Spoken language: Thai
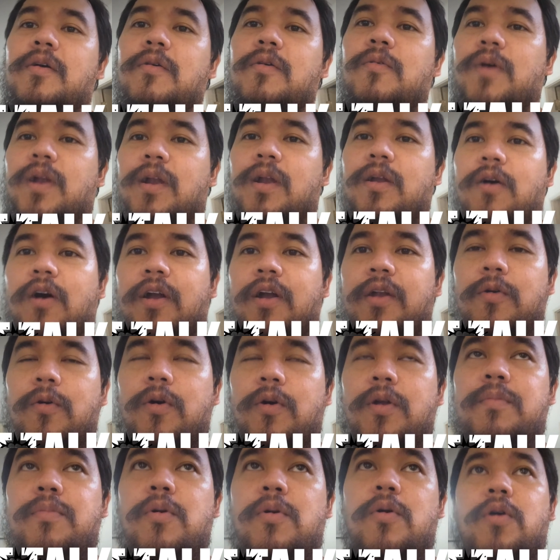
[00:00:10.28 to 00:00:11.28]
วันก่อนโน้
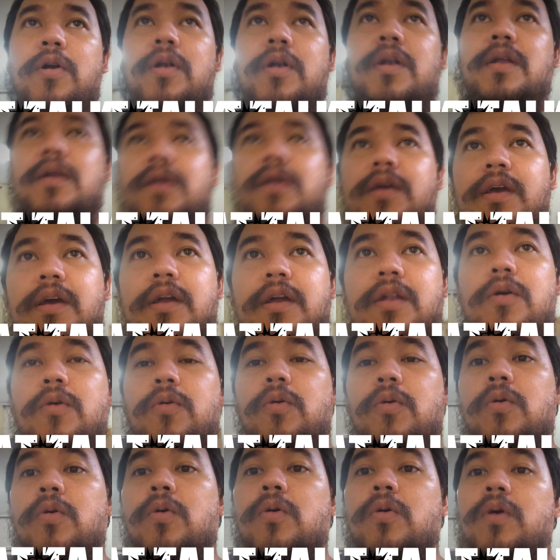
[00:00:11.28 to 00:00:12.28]
นโพสกระ
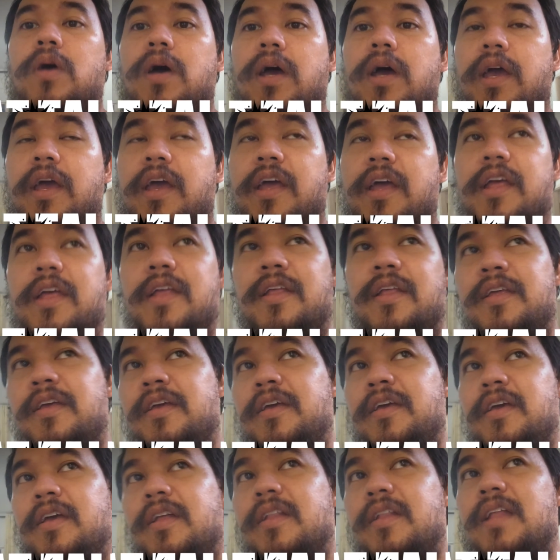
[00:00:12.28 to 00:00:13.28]
ทู้ไอ้
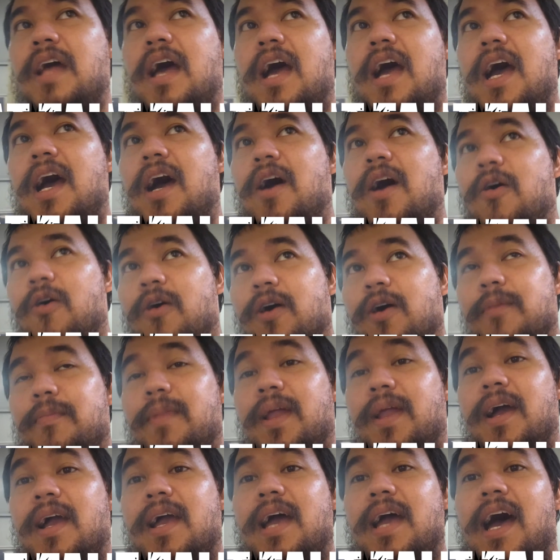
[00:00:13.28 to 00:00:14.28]
ท่าออกกำ
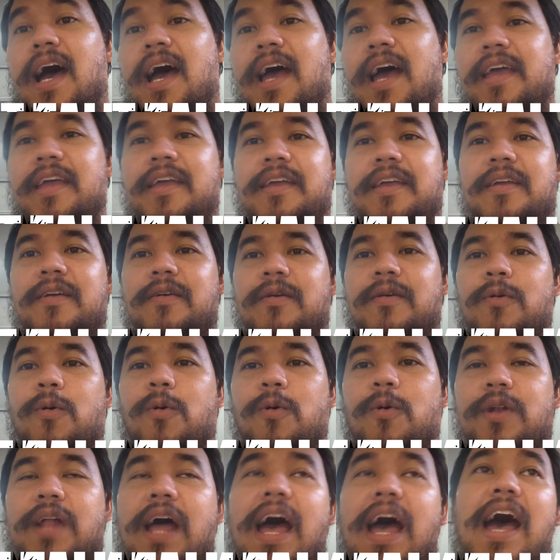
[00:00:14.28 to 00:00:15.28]
ลังกาย
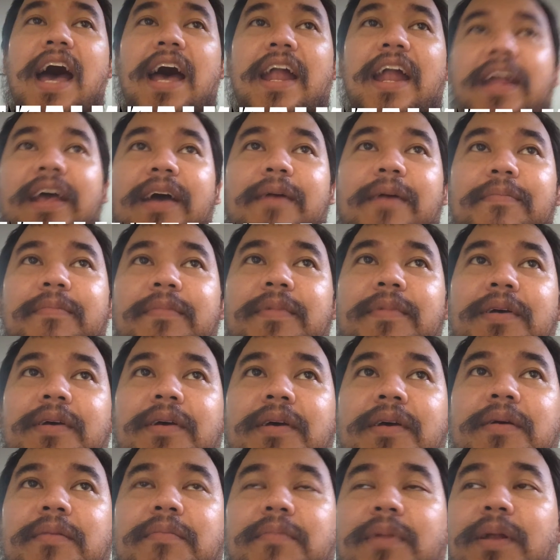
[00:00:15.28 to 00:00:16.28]
6ท่านะครับ
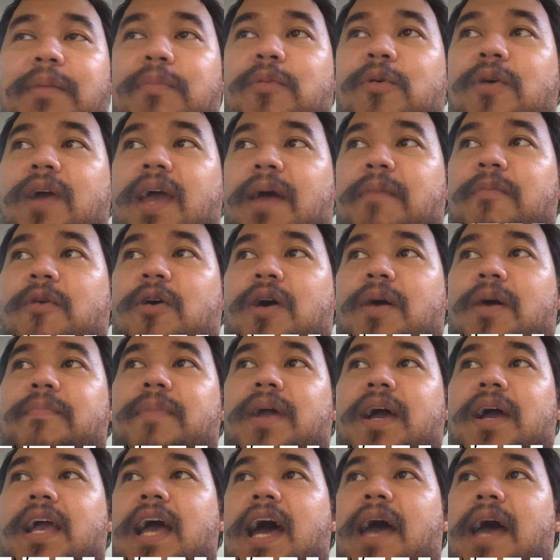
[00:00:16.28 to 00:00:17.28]
เป็นโปรแกรมออกกำ
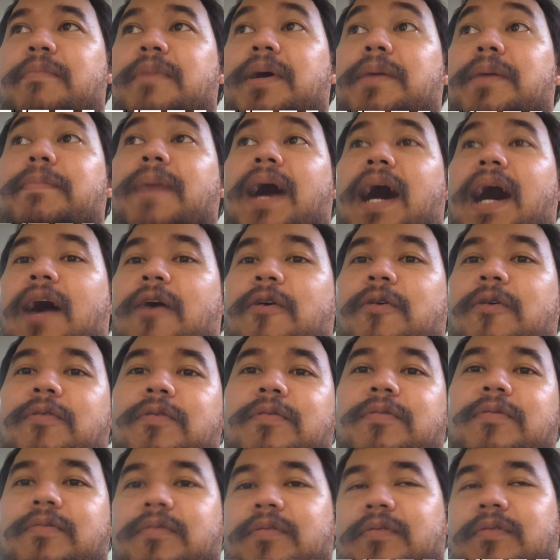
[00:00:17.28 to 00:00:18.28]
ลังกายมือเปล่า
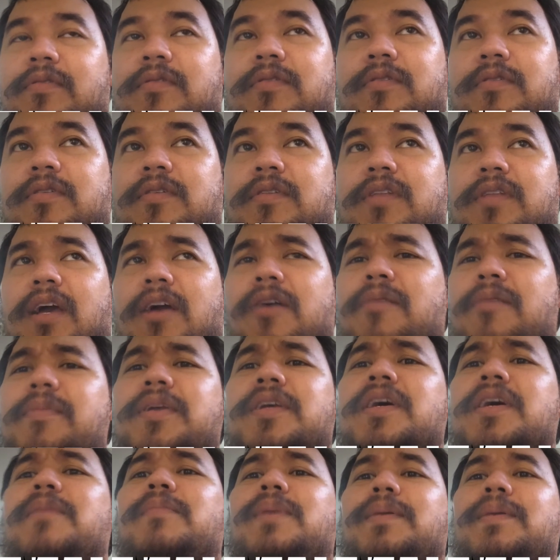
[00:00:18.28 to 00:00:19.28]
แต่ก็ไม่
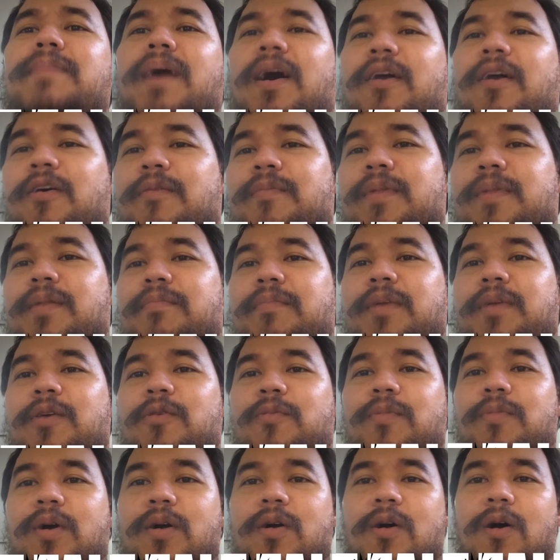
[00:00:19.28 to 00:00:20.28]
เชิงมือเปล่าหรอกมันมีอุ
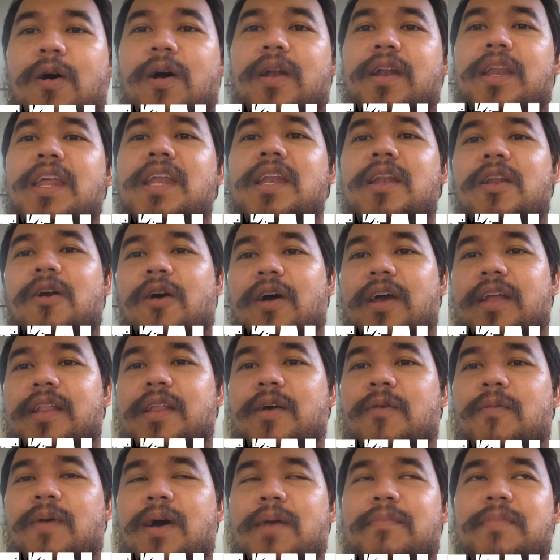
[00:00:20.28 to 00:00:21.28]
ปกรณ์นิดหน่อย
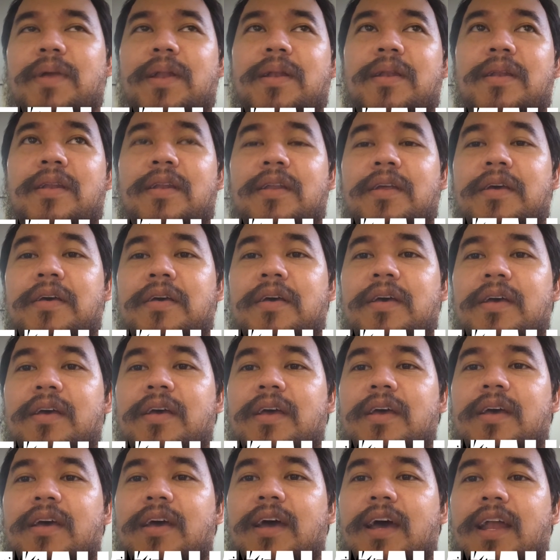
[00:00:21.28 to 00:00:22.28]
แต่ว่าเป็น
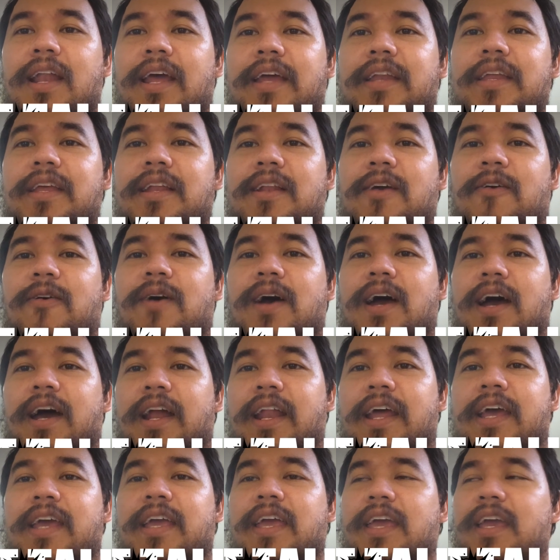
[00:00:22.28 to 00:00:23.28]
อะไรที่เราหา
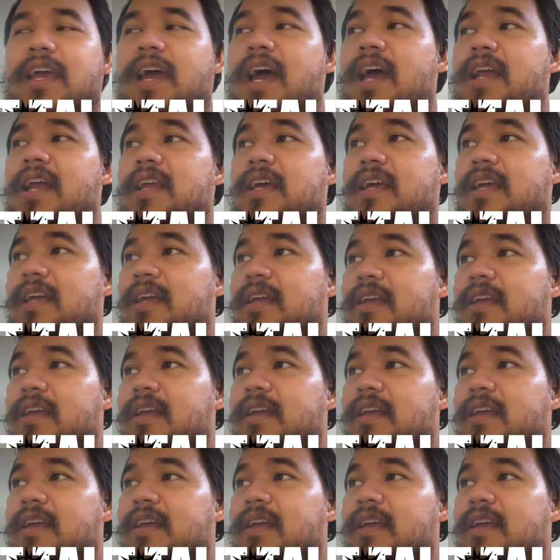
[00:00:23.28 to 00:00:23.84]
ได้ง่ายๆ ใน